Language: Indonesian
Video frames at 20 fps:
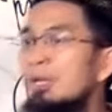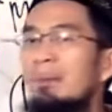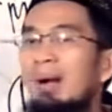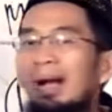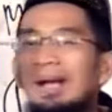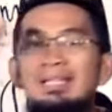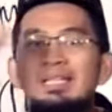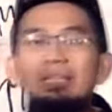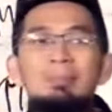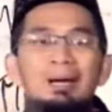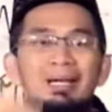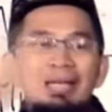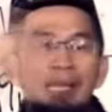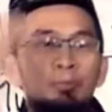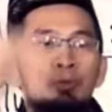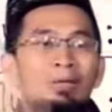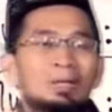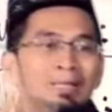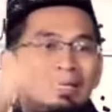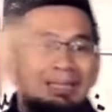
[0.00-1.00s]
maka
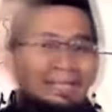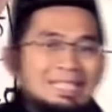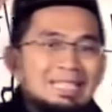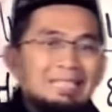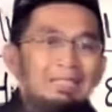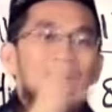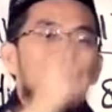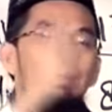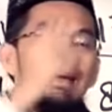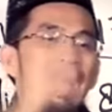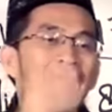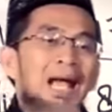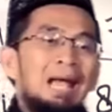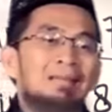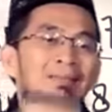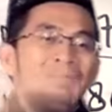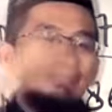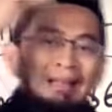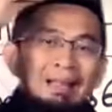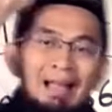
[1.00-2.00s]
dimanapun Anda tinggal
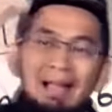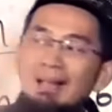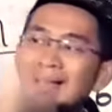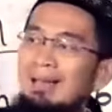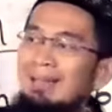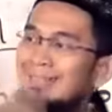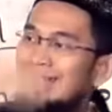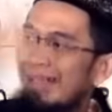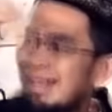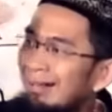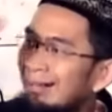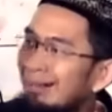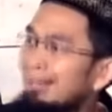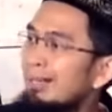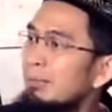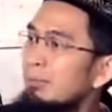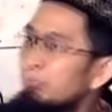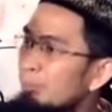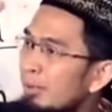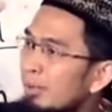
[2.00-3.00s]
akan terangkat
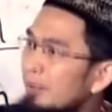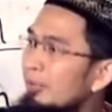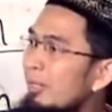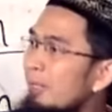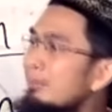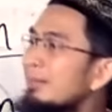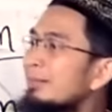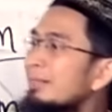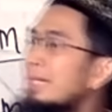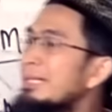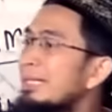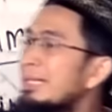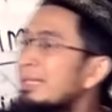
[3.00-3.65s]
harkat, martabat, dan